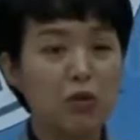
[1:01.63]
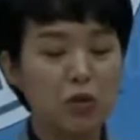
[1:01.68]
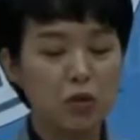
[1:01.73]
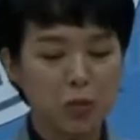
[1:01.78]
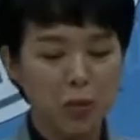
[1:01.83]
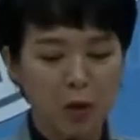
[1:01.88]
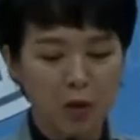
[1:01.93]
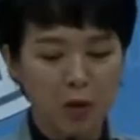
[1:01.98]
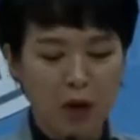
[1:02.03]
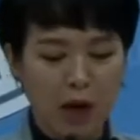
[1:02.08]

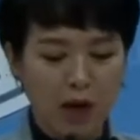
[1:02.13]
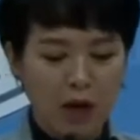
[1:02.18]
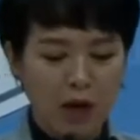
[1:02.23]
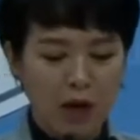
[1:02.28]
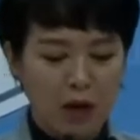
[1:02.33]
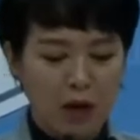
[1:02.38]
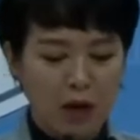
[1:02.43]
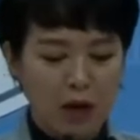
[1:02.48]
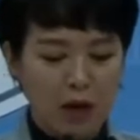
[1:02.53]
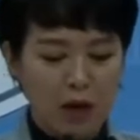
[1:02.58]
후보가
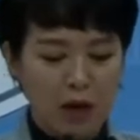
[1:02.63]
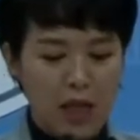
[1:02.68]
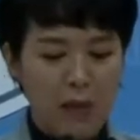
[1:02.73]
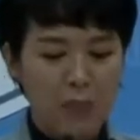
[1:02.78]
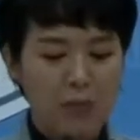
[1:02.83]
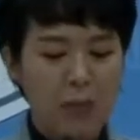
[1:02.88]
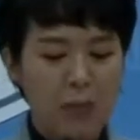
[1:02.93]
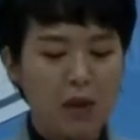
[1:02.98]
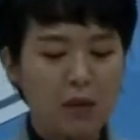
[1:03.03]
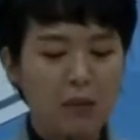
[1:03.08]

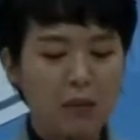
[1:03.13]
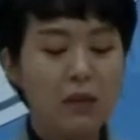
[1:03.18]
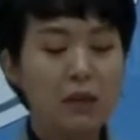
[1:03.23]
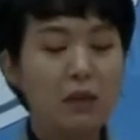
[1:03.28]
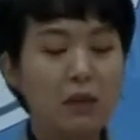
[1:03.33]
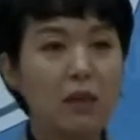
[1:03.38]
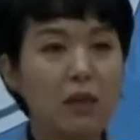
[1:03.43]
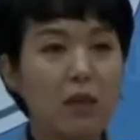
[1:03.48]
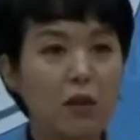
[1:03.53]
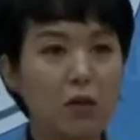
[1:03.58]

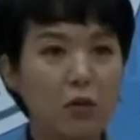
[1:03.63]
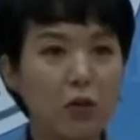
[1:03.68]
임명받은